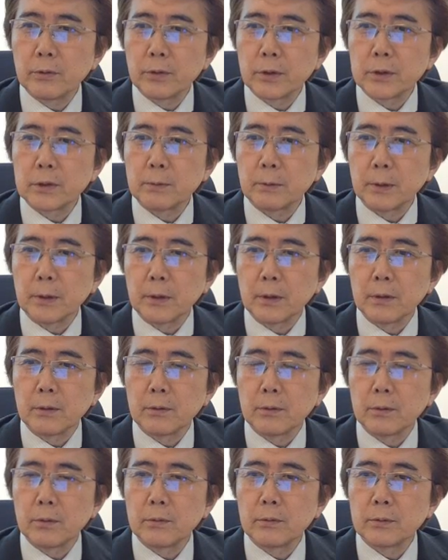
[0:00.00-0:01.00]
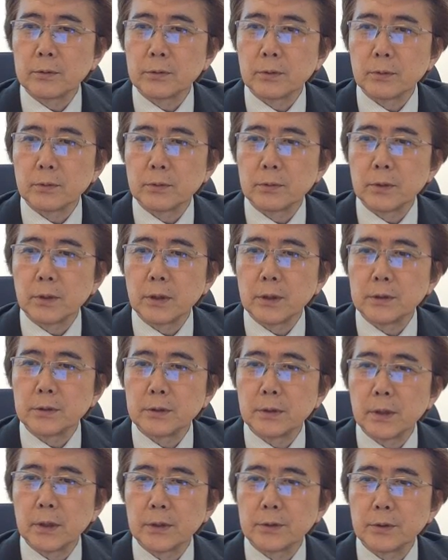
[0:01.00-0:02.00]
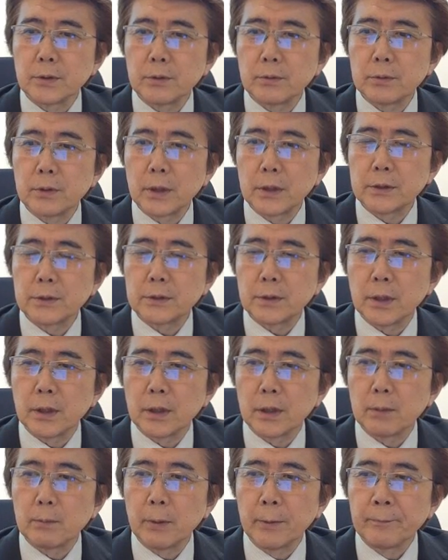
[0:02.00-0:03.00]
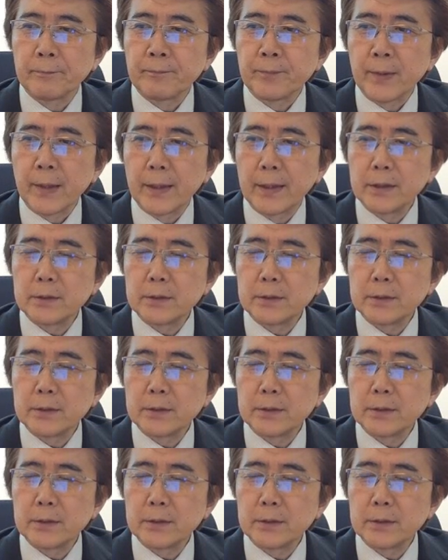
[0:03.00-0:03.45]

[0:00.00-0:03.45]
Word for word: のエネルギーを出せばいいかっていうのを測定してそれを出してあげれば